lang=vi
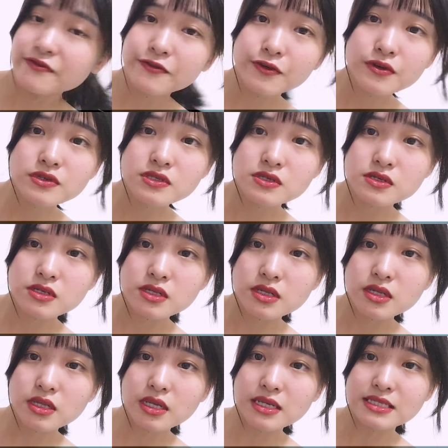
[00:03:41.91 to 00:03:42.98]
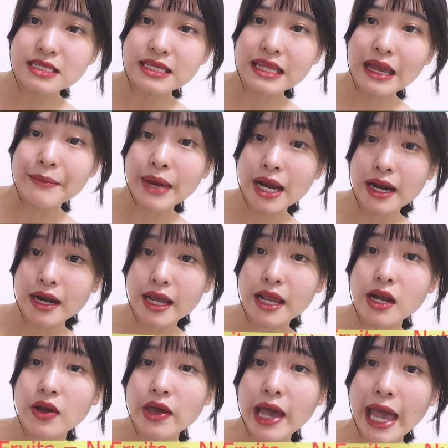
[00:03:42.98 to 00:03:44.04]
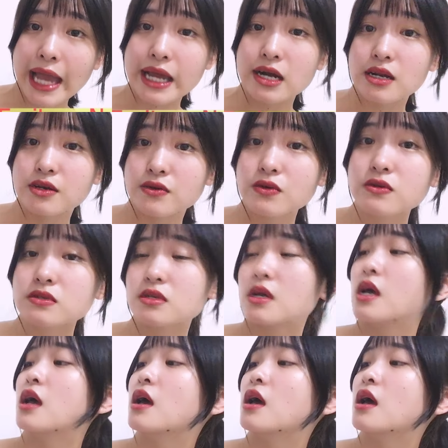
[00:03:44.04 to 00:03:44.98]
fruit thì sẽ thay bằng các loại hạt là nuts.